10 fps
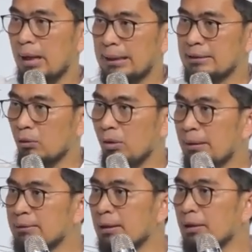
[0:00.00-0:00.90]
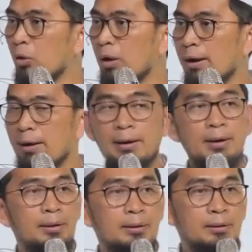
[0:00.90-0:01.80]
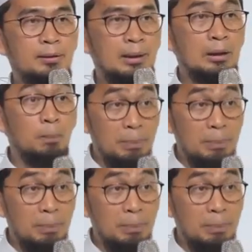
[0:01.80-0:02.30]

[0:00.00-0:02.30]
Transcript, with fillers: Ada jawaban dari doa. Kalau